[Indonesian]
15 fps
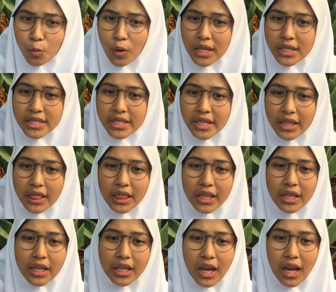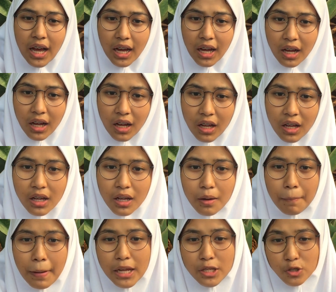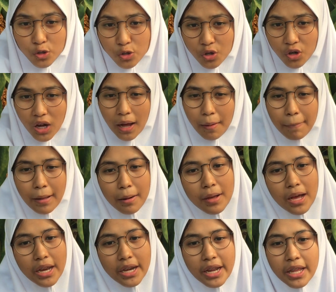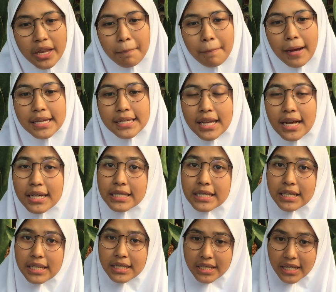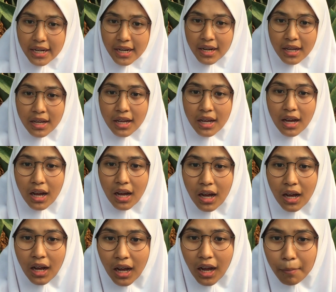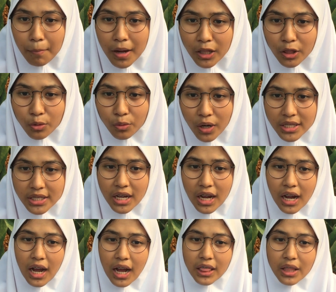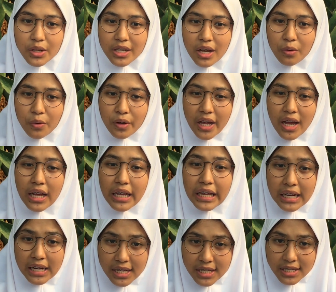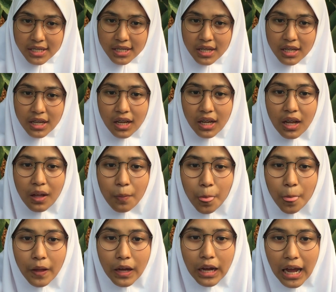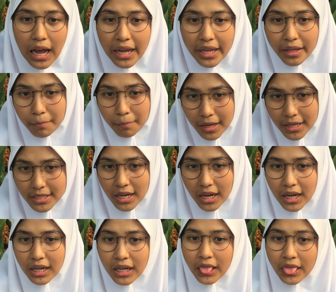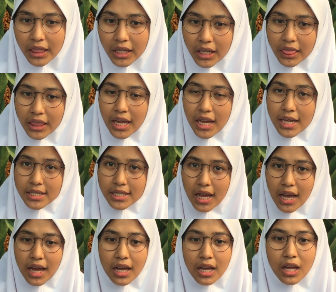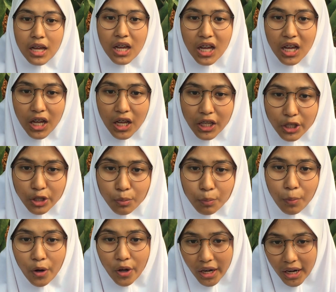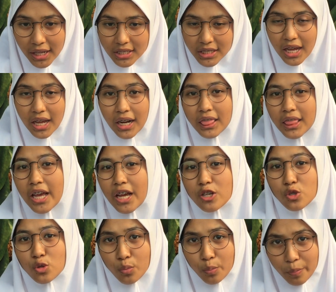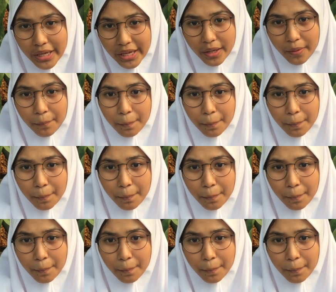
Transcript: wanci tihang pancuh kapal badai dipasang jinjin -jin ngabantuan jaka atau sangkuriang ngilas Ahima jaka hente tiasa nyumponan syarat dayang sumbi.